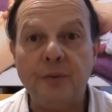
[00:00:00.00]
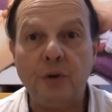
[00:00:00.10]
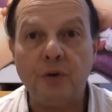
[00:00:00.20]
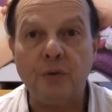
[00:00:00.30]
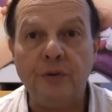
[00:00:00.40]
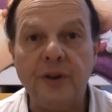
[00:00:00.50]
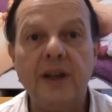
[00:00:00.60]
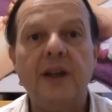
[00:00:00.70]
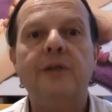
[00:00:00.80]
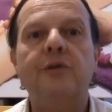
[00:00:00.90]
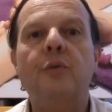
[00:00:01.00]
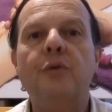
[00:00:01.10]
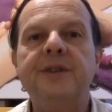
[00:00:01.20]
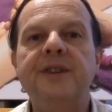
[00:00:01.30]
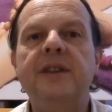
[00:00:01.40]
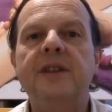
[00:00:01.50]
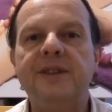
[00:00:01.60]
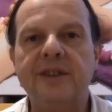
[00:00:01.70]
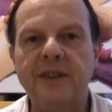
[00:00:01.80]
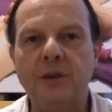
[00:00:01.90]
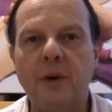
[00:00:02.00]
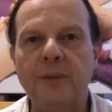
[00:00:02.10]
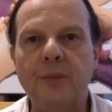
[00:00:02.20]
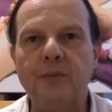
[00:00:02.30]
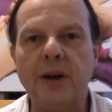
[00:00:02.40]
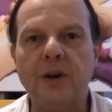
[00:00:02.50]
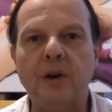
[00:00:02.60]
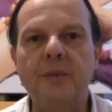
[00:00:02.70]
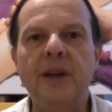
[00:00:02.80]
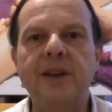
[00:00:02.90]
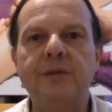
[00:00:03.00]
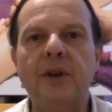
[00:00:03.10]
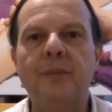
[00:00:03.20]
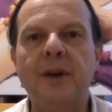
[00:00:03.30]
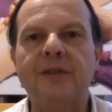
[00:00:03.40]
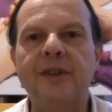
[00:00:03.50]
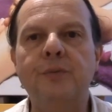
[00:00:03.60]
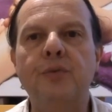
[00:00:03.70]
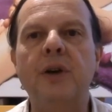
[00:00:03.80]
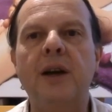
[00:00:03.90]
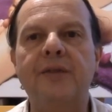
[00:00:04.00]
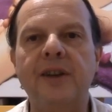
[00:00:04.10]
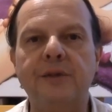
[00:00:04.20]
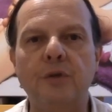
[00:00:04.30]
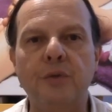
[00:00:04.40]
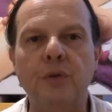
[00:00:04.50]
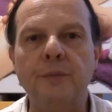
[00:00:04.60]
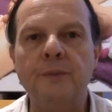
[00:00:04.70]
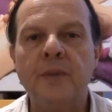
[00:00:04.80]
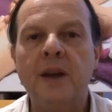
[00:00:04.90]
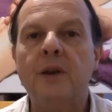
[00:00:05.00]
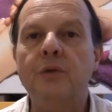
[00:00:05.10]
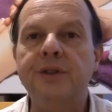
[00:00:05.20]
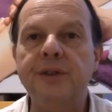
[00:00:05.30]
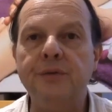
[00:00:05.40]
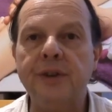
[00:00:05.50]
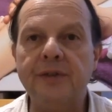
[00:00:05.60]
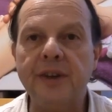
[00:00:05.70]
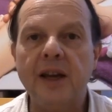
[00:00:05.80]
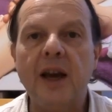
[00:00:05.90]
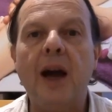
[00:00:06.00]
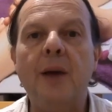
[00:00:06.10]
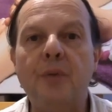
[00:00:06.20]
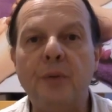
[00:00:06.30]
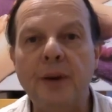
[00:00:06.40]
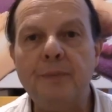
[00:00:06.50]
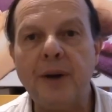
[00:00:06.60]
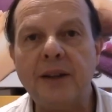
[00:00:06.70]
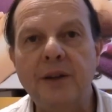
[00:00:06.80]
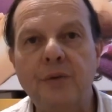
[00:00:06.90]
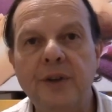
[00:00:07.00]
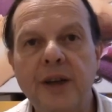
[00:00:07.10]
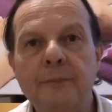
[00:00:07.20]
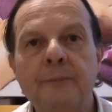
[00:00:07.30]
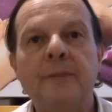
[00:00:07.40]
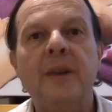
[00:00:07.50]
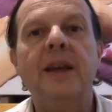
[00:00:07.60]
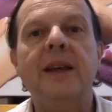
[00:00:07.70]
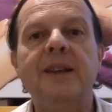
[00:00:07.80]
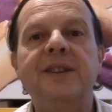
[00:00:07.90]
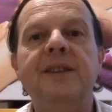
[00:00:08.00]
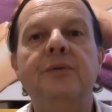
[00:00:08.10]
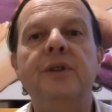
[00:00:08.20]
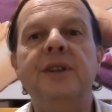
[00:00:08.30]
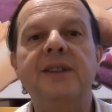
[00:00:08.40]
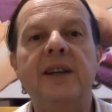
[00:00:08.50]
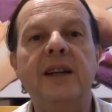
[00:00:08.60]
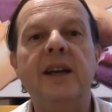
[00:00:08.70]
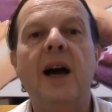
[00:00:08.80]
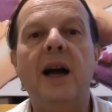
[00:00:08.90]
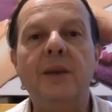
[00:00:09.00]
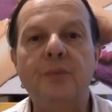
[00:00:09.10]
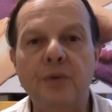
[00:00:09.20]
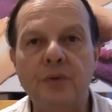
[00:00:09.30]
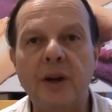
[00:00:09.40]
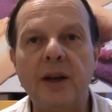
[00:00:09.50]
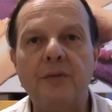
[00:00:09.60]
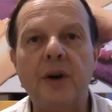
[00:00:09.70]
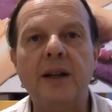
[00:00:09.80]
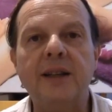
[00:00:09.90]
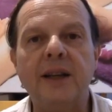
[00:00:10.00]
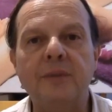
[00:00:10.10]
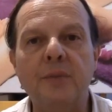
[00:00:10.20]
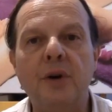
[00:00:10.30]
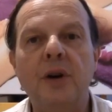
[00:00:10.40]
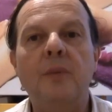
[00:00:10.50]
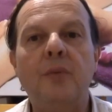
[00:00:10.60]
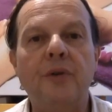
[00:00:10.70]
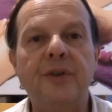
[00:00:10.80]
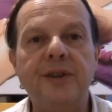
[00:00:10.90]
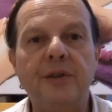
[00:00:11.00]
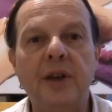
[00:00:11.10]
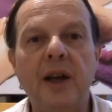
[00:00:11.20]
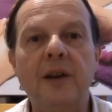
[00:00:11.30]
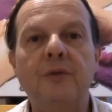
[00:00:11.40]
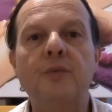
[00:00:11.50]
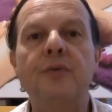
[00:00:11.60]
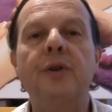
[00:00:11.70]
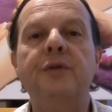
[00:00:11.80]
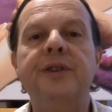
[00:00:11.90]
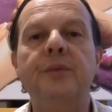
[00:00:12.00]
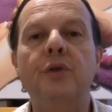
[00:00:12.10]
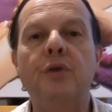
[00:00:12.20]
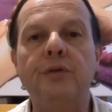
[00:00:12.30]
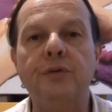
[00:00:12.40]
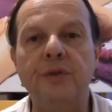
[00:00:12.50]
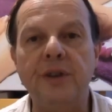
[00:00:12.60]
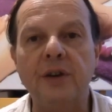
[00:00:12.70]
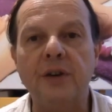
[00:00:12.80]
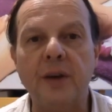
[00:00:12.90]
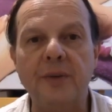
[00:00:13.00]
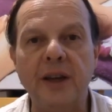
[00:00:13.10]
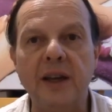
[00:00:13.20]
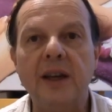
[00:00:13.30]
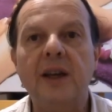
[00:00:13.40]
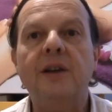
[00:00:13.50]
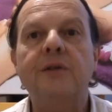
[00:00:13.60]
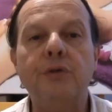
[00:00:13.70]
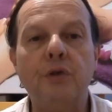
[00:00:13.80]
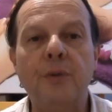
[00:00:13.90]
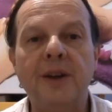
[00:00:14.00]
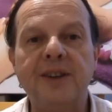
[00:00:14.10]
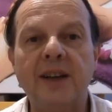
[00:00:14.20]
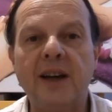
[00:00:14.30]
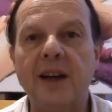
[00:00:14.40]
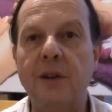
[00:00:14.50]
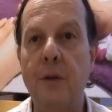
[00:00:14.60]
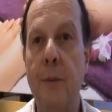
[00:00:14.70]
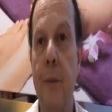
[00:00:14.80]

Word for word: me retrouver sur mon site santé3000.com et sur la page Facebook Réflexo Bio, ou si vous avez un problème particulier et si vous désirez aller plus loin et avoir un traitement professionnel, vous pouvez aussi me consulter en cabinet sur le bassin d'Arcachon.